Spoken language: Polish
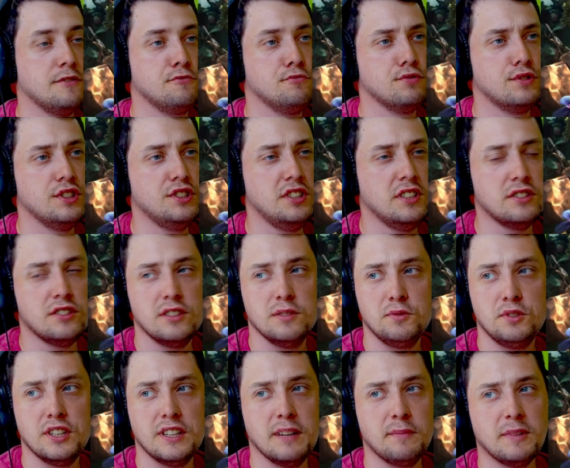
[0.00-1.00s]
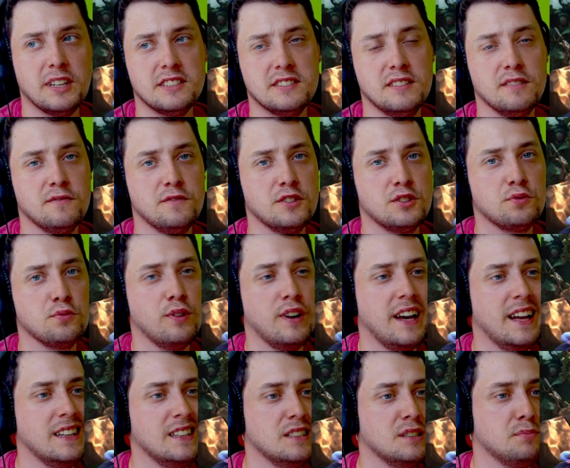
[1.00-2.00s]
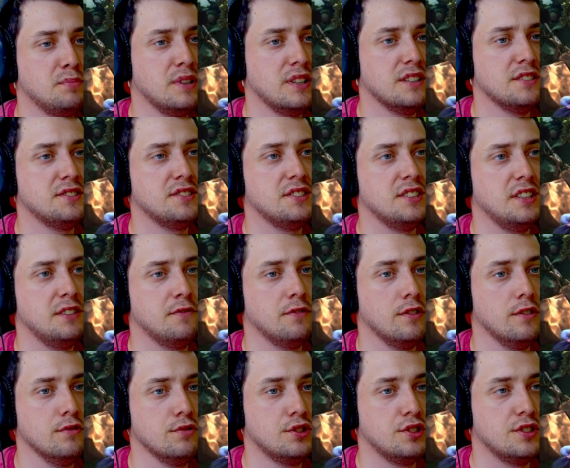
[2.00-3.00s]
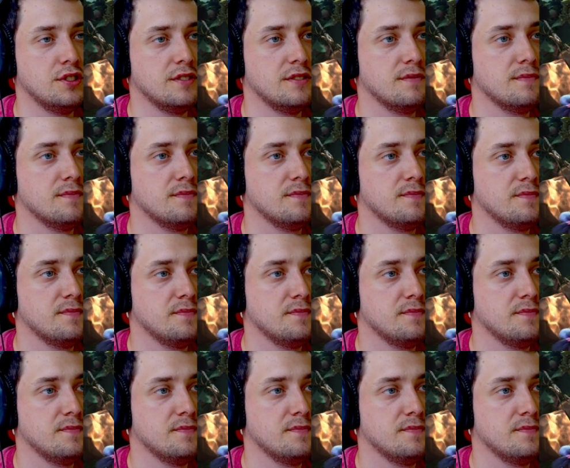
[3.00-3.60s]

a w 2017 wyszło Angry Birds Evolution.